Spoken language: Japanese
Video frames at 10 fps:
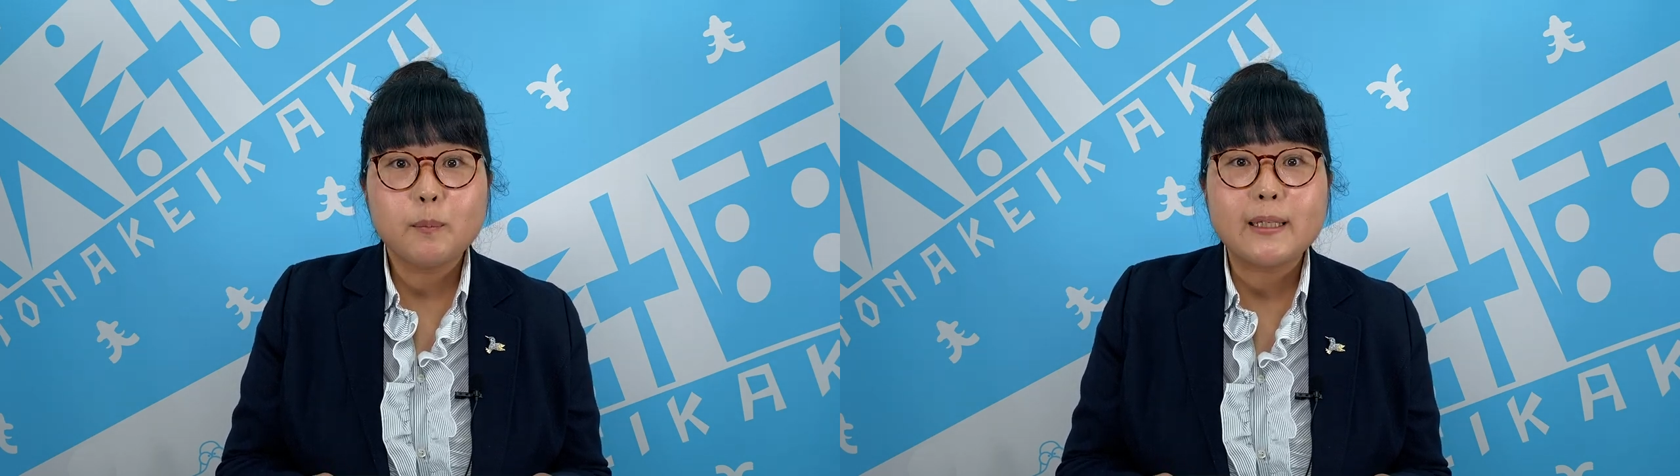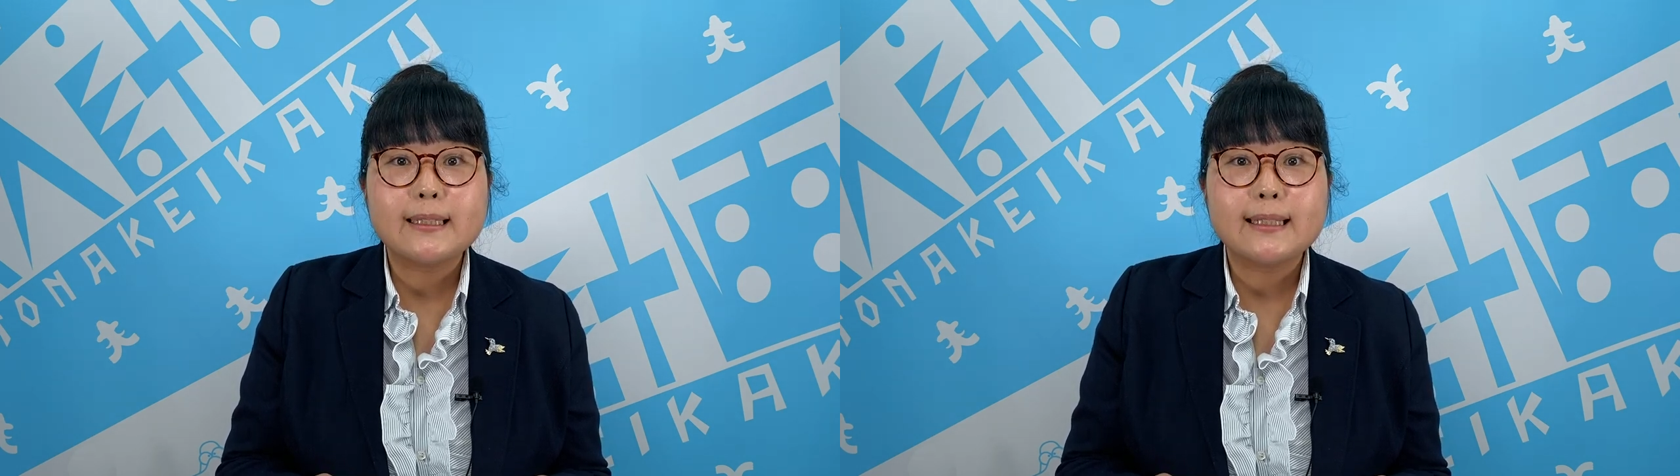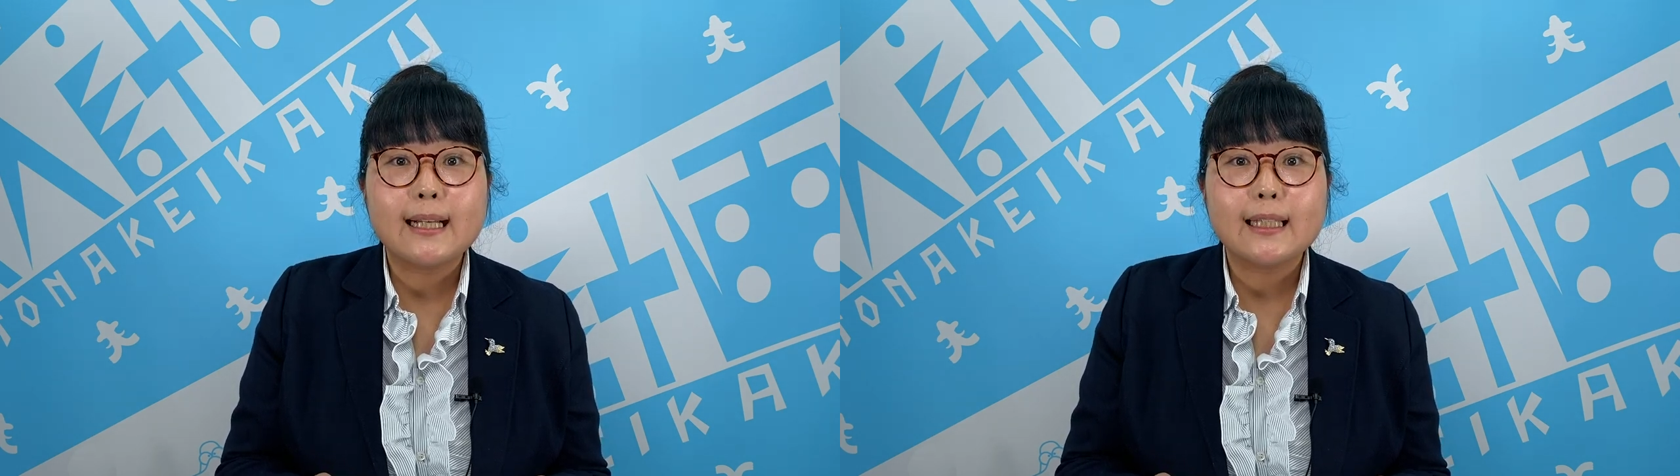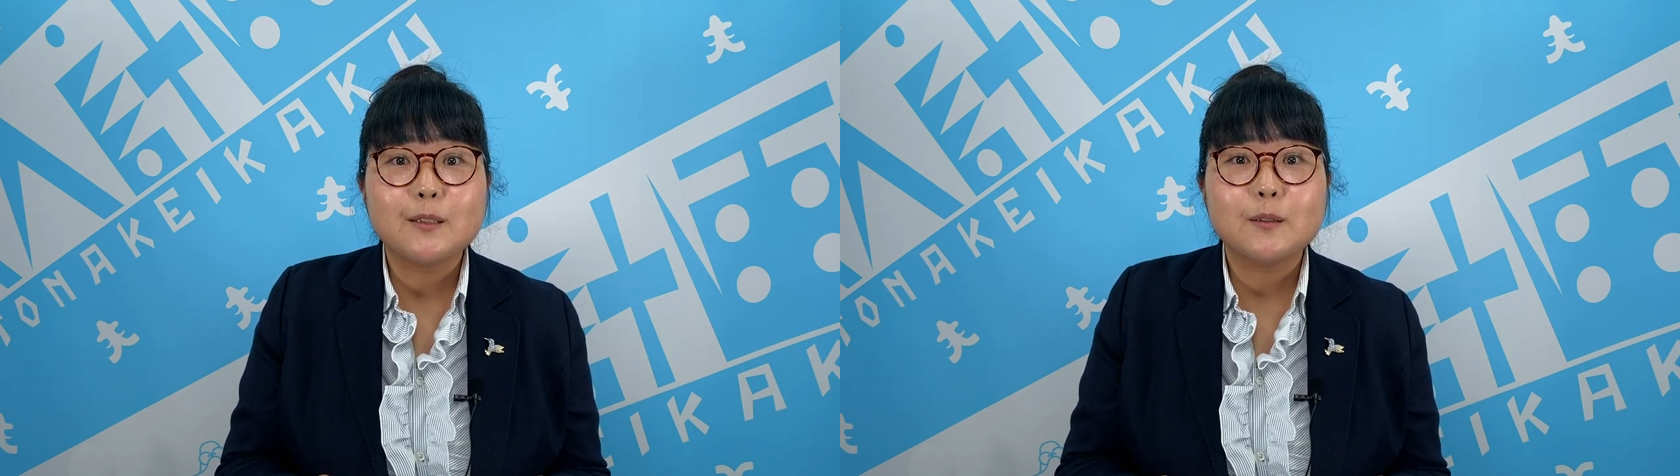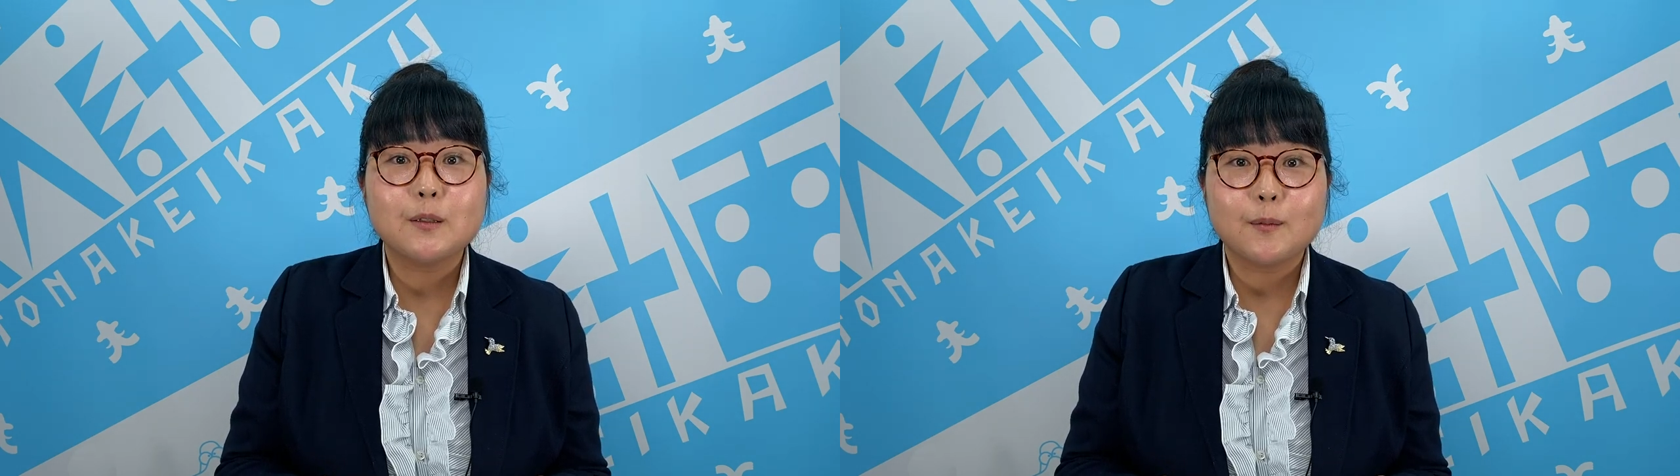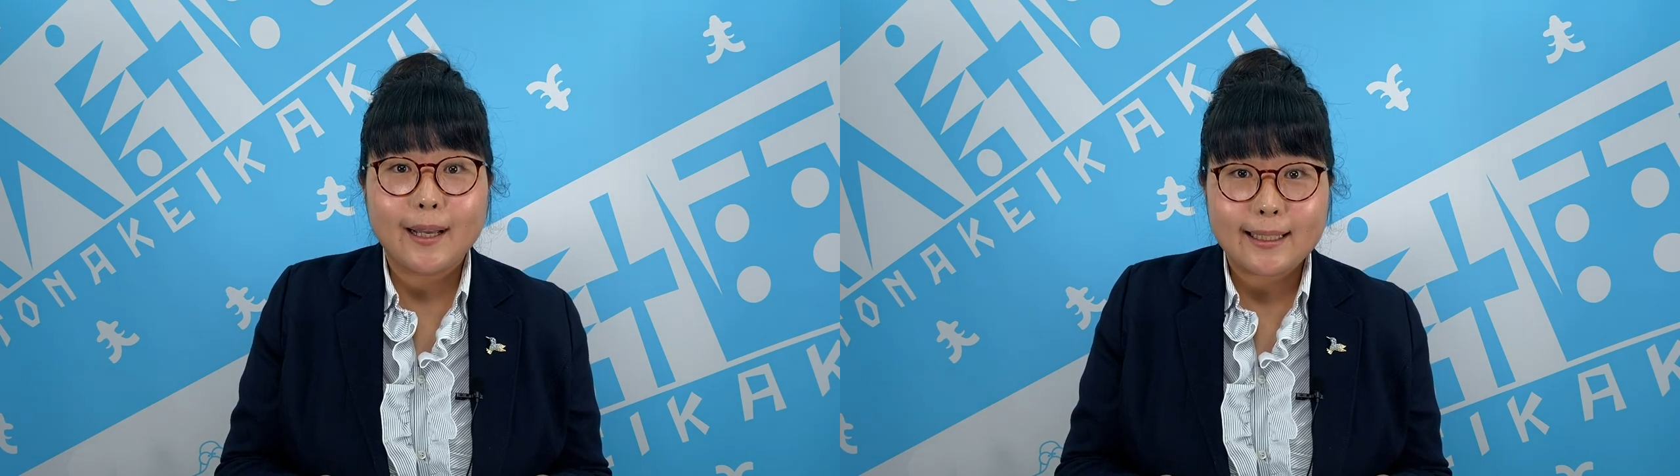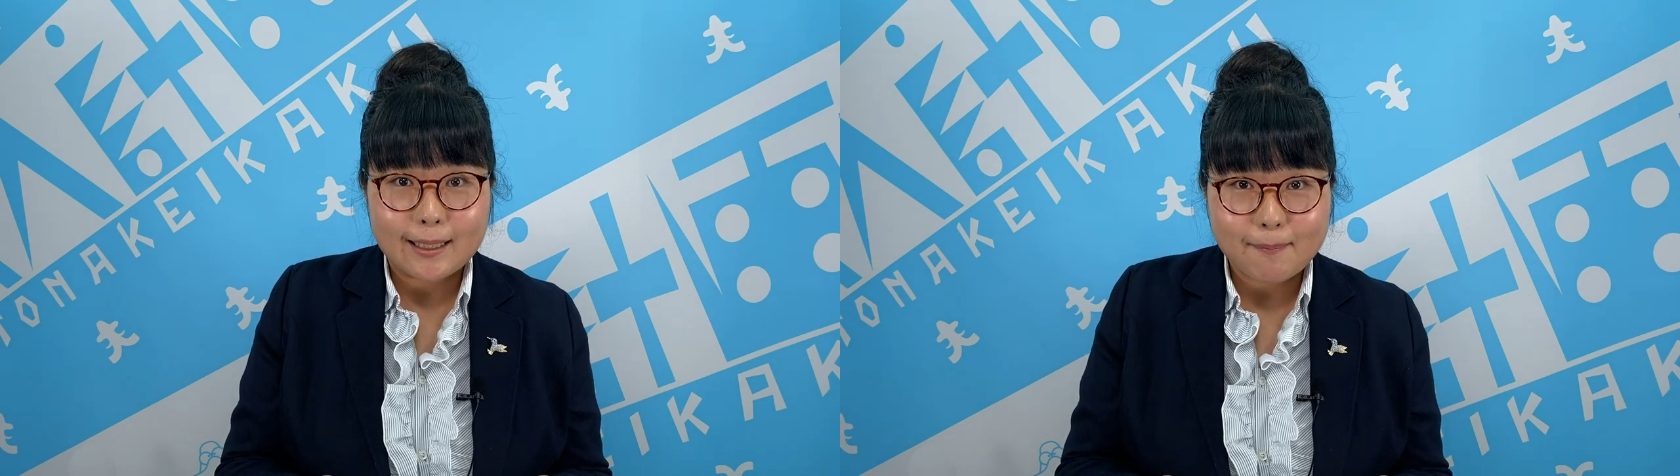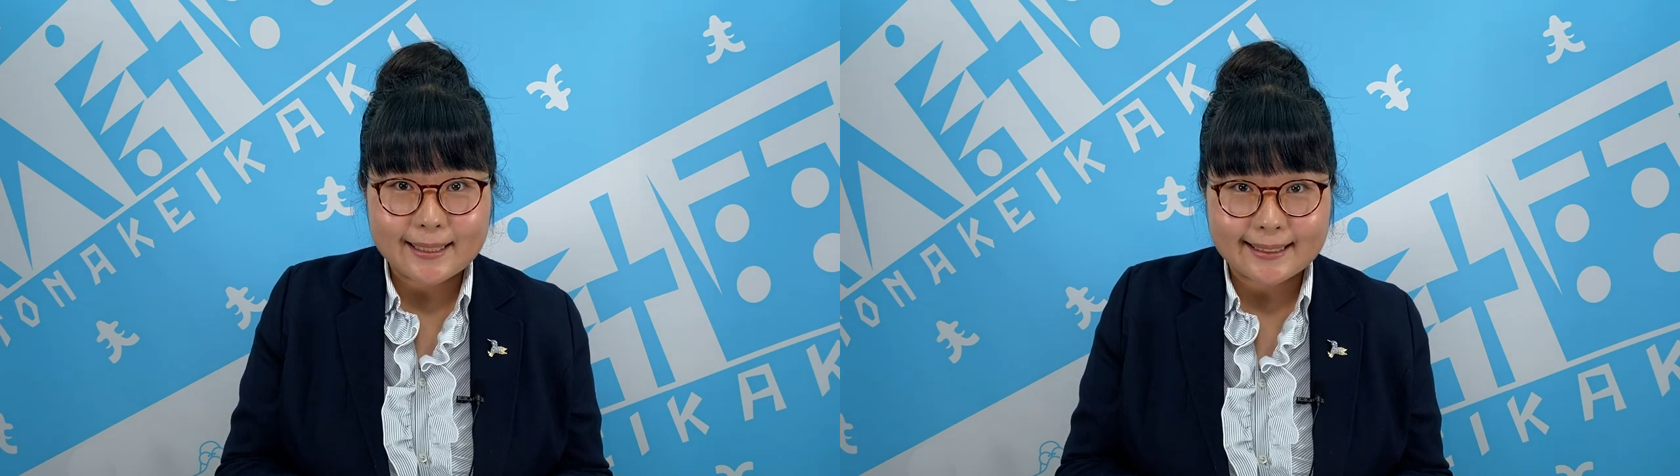別な技術はい
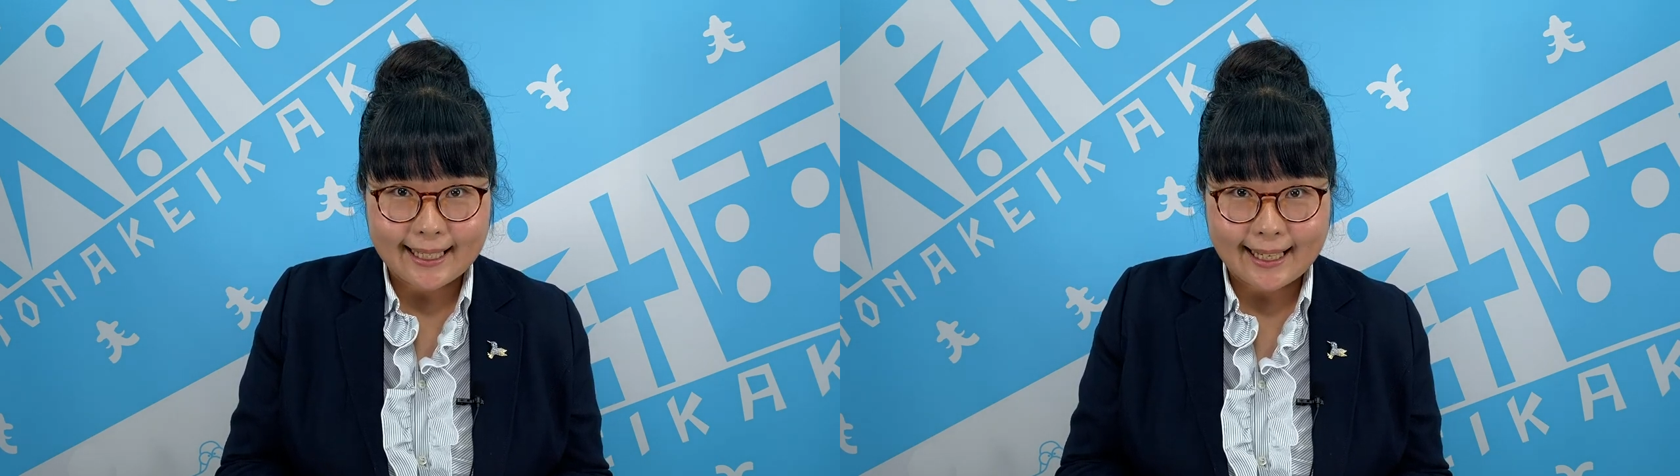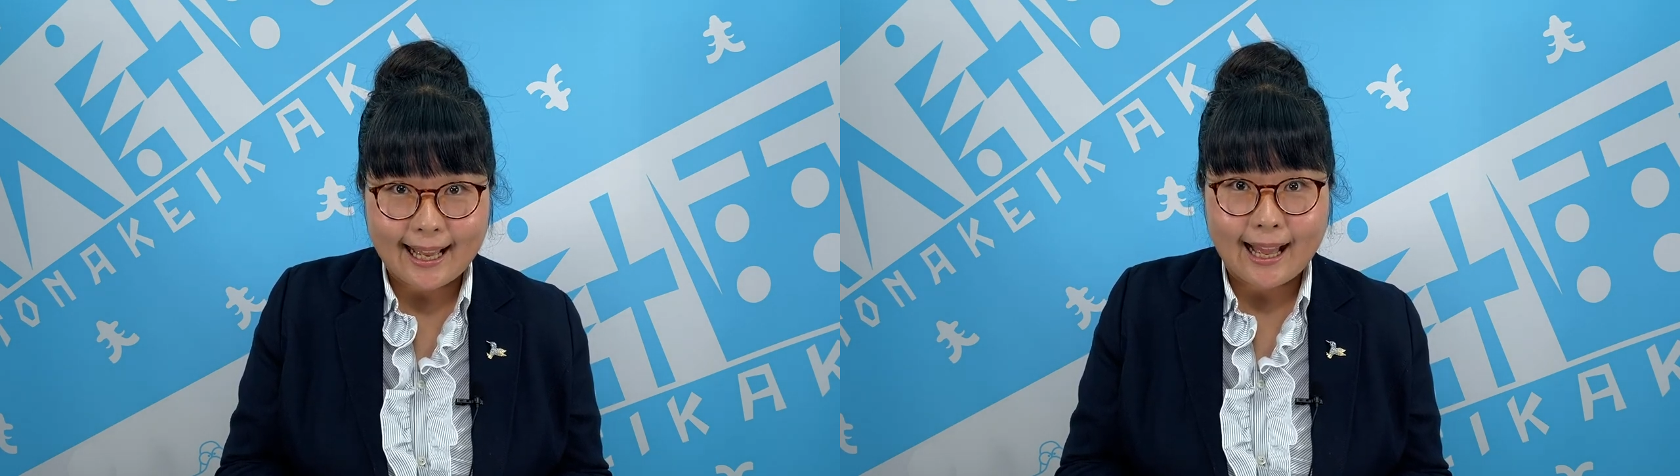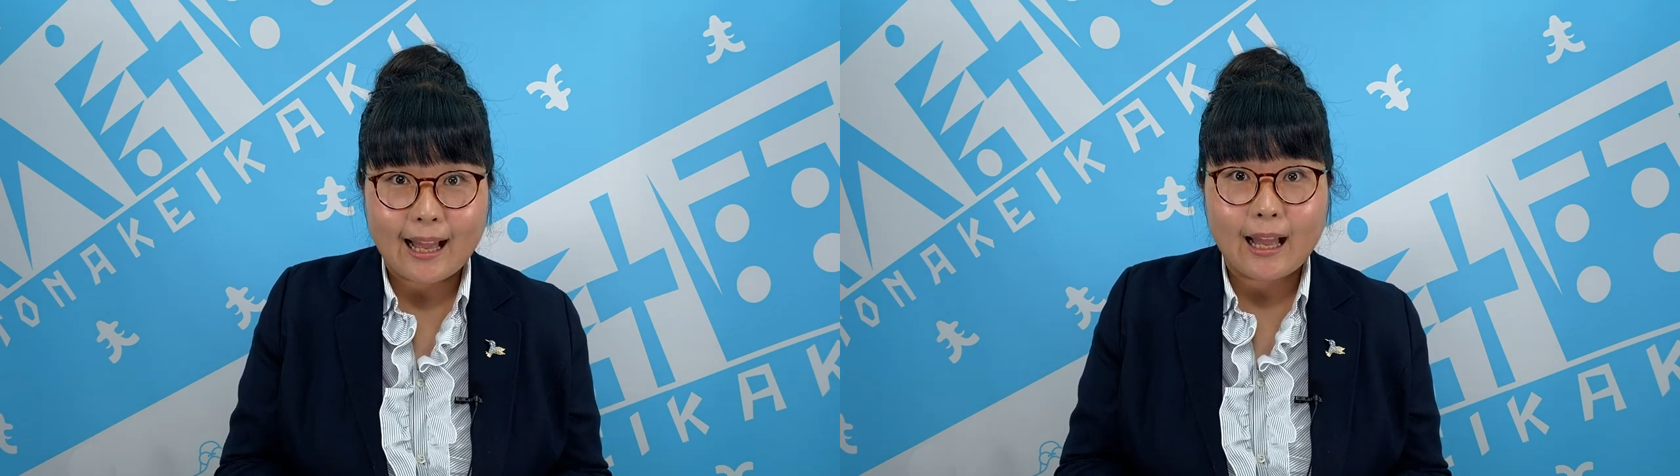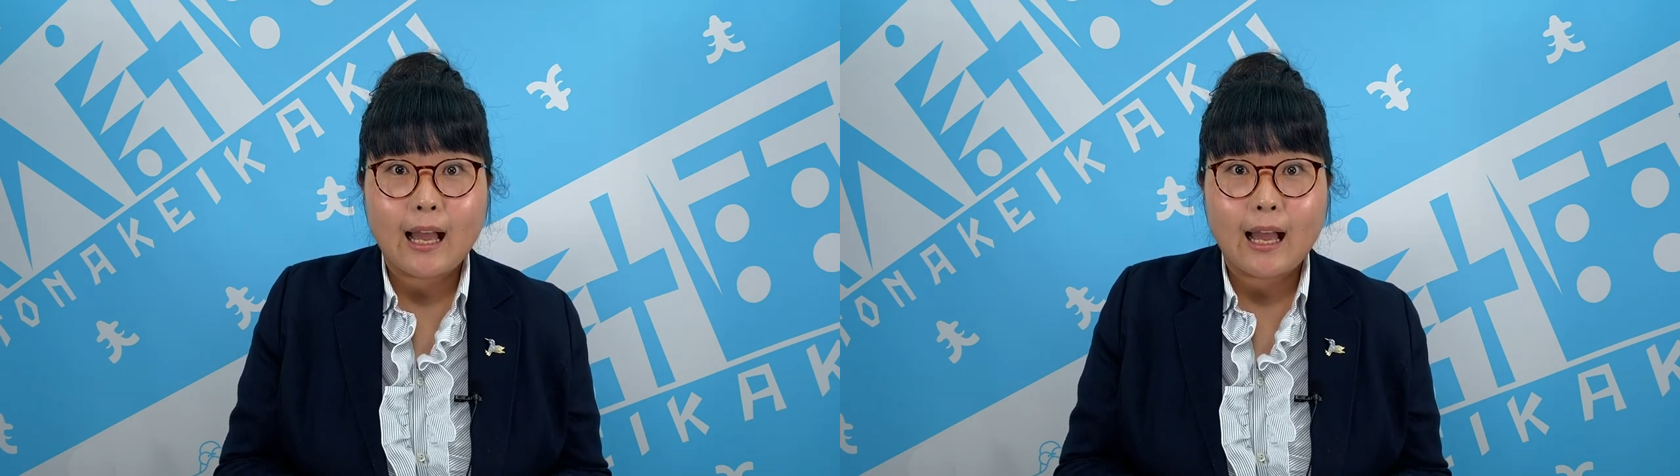りませんが